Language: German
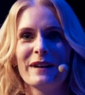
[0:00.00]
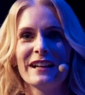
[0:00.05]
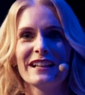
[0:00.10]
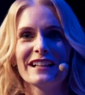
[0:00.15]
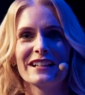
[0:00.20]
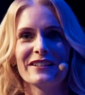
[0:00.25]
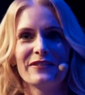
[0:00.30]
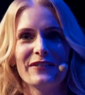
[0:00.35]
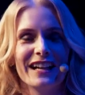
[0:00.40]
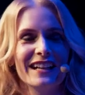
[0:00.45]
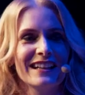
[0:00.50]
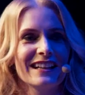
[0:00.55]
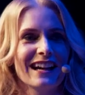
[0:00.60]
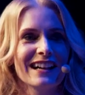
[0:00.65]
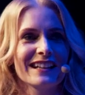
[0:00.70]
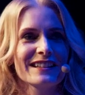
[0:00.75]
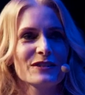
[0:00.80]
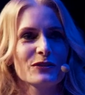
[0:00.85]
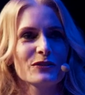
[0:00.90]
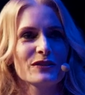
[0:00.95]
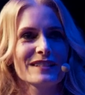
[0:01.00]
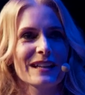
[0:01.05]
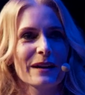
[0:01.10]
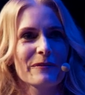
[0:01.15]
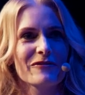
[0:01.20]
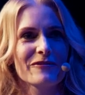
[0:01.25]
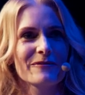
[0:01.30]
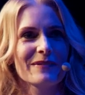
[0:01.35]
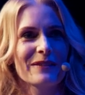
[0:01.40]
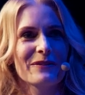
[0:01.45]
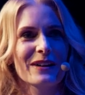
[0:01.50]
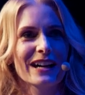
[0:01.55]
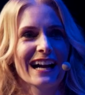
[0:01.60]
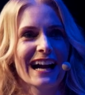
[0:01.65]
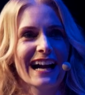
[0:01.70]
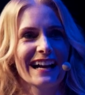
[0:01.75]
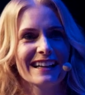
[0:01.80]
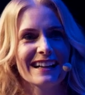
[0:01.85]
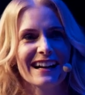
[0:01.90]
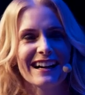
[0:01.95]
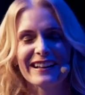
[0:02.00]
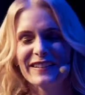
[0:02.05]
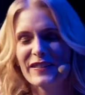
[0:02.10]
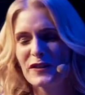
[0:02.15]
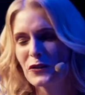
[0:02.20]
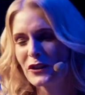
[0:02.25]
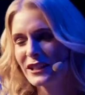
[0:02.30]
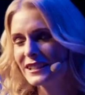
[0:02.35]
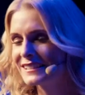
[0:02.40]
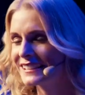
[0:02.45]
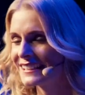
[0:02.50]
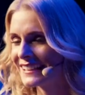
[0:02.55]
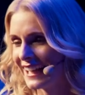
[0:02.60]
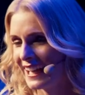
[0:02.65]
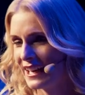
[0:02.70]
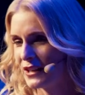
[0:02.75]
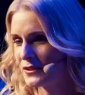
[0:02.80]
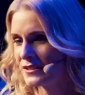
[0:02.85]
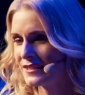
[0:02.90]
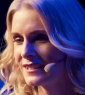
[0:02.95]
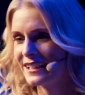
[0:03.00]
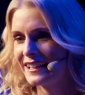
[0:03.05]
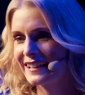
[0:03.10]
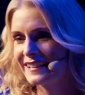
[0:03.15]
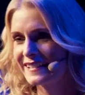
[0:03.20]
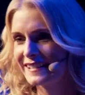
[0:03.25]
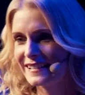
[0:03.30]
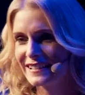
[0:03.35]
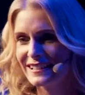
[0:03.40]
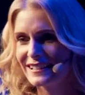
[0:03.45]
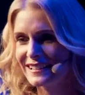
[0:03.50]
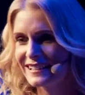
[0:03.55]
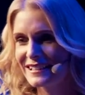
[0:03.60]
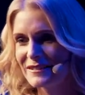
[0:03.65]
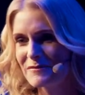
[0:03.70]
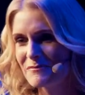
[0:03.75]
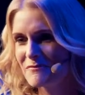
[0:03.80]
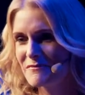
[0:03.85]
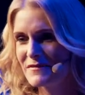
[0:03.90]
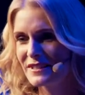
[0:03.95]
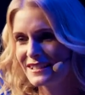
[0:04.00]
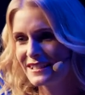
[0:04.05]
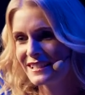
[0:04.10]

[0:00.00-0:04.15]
meine Quellen anzuzapfen, aber keiner Aha. hat so richtig rausgelassen ähm, mit